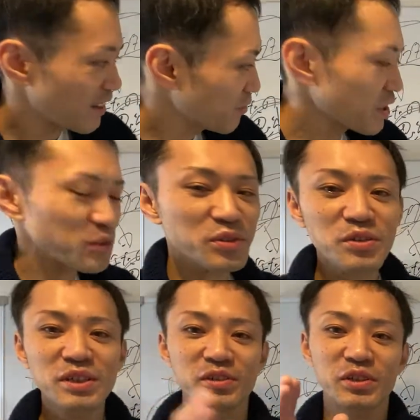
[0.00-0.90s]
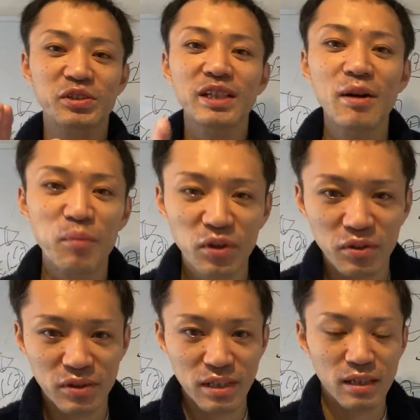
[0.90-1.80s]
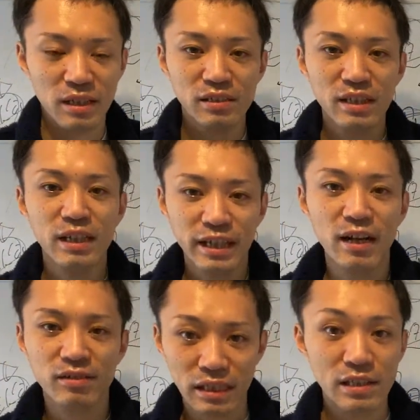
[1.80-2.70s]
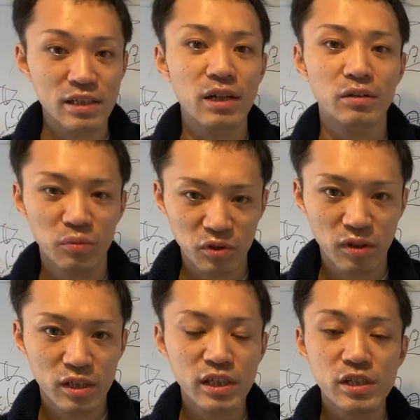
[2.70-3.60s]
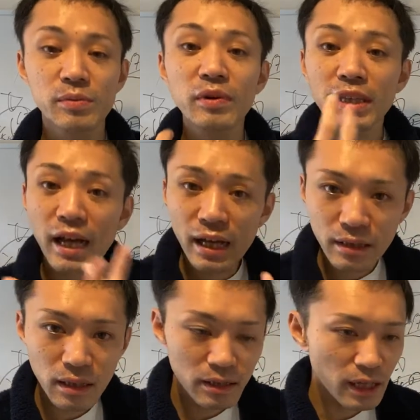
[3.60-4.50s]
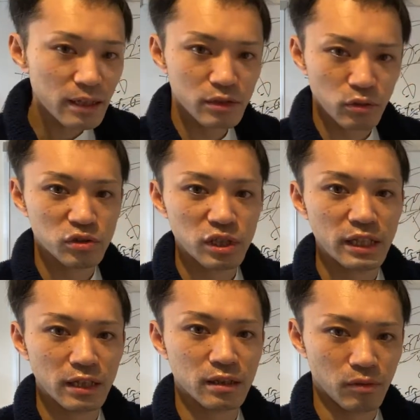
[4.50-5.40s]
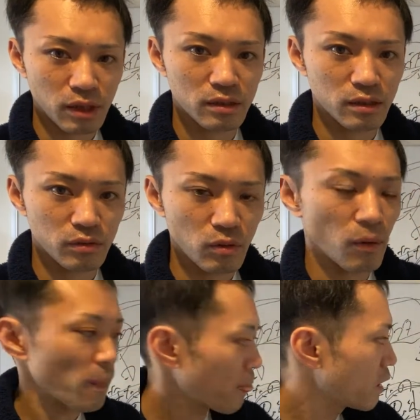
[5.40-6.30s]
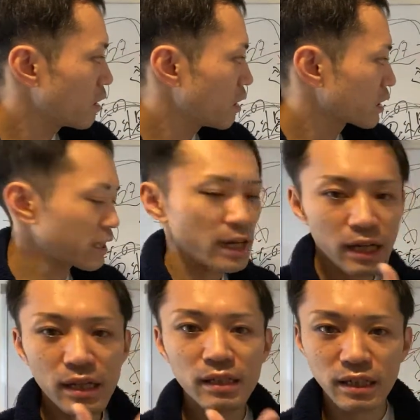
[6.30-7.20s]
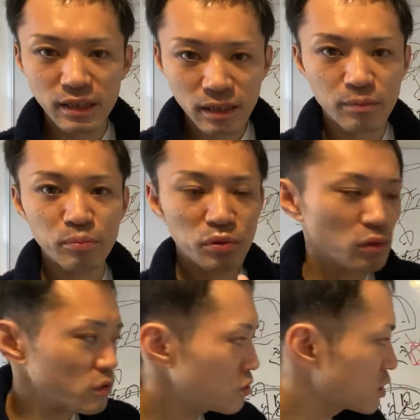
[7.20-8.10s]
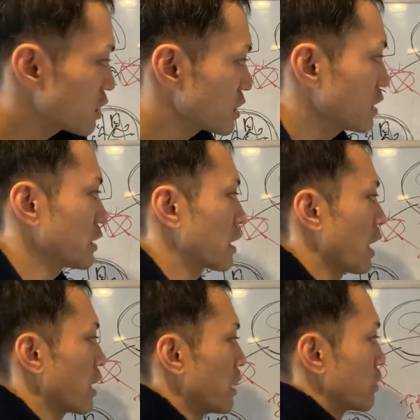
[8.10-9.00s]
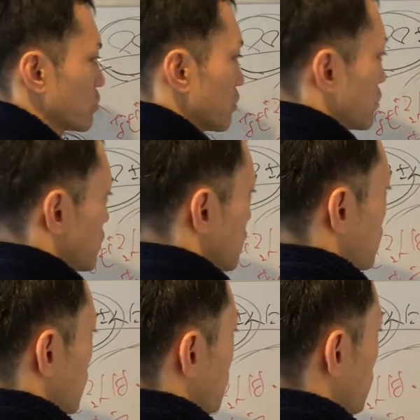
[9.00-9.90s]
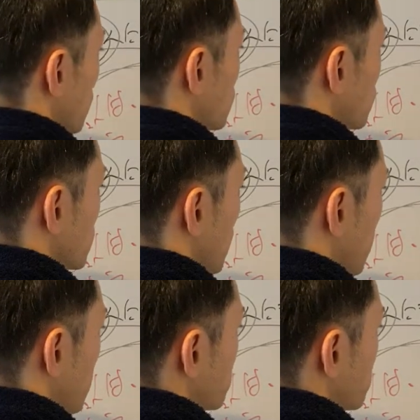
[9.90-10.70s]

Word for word: まあ人それぞれ好きなポイントって好きなキャラクターって違うと思うんですよじゃあ自分は何なんでそこ好きになったのかっていうのを客観的にプロデューサー視点で考えろってことですねプロデューサー、